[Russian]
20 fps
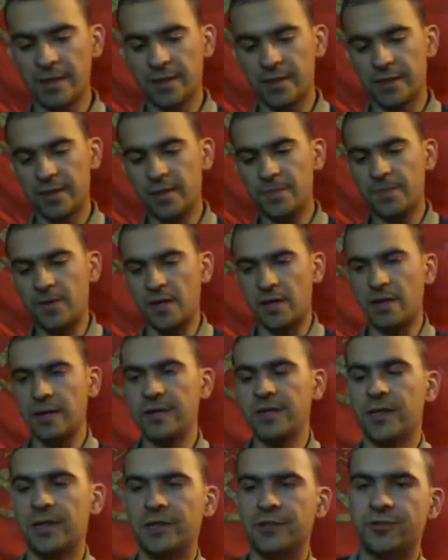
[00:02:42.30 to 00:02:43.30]
И пока
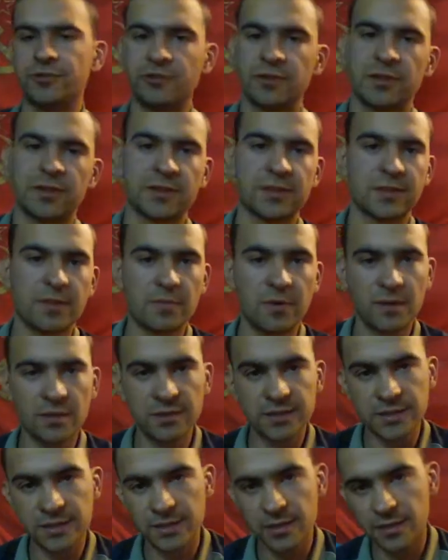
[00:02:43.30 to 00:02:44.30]
я еще не
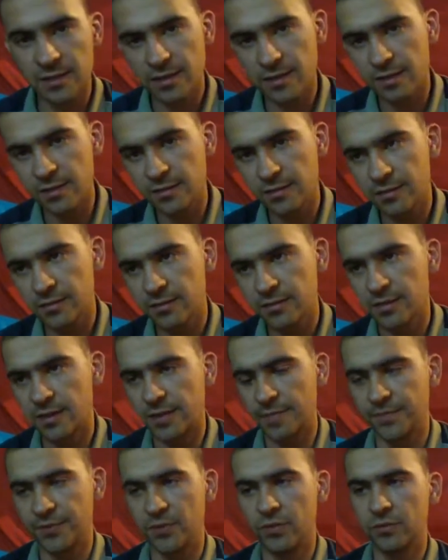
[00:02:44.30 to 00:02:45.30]
разобрался к
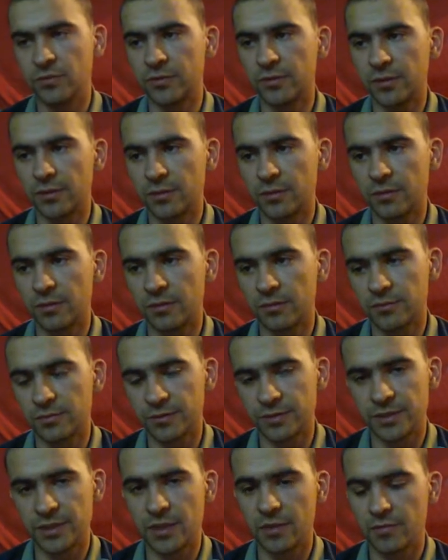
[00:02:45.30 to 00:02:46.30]
компьютеру. То
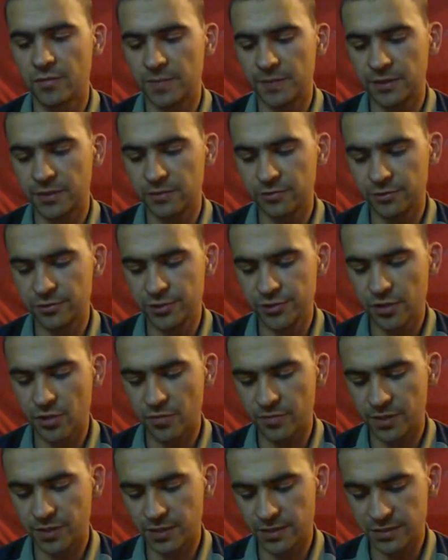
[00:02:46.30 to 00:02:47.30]
есть я его подключаю, у
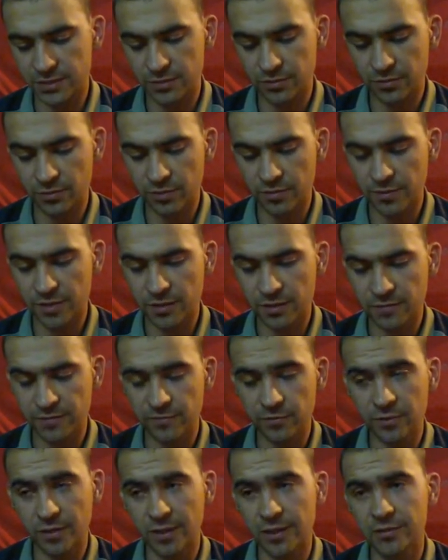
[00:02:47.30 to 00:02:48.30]
меня есть другой микрофон,
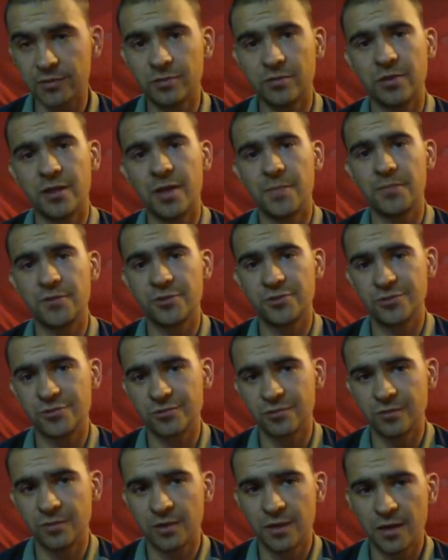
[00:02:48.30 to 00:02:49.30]
на который я
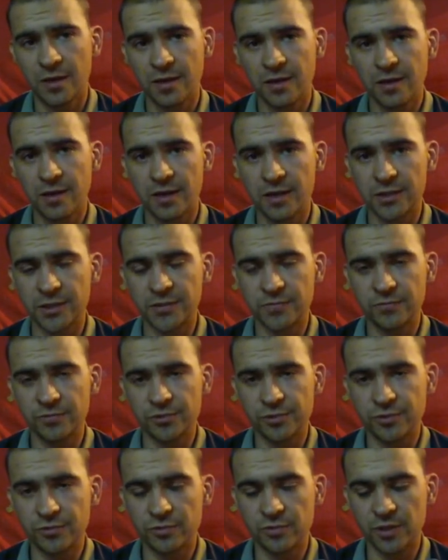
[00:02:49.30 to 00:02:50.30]
пишу
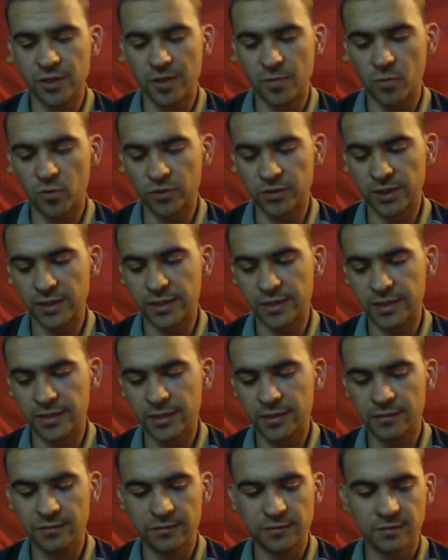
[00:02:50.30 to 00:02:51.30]
озвучку для
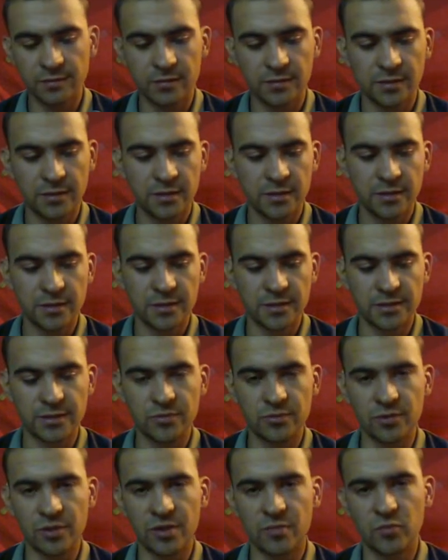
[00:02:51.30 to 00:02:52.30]
мотолегенд
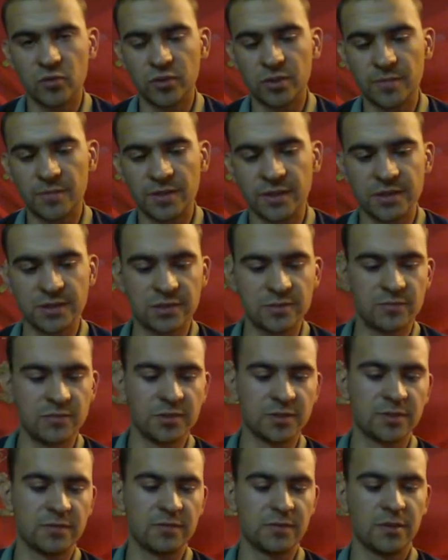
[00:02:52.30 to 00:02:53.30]
истории
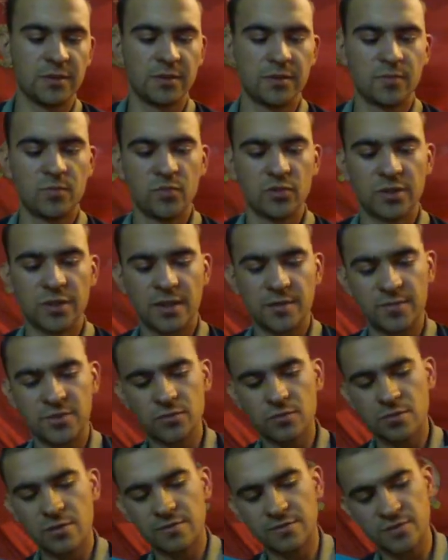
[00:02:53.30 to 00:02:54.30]
мотопроизводства и
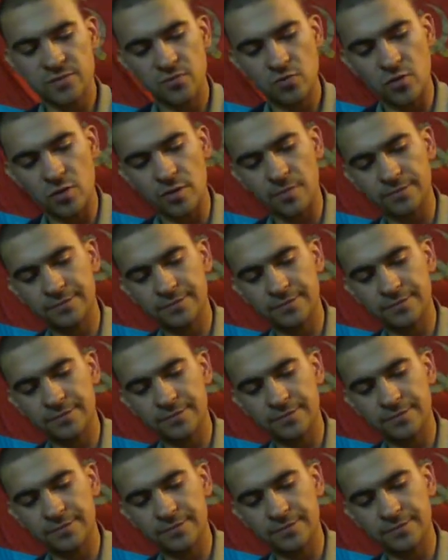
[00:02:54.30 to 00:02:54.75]
мотообзоров звук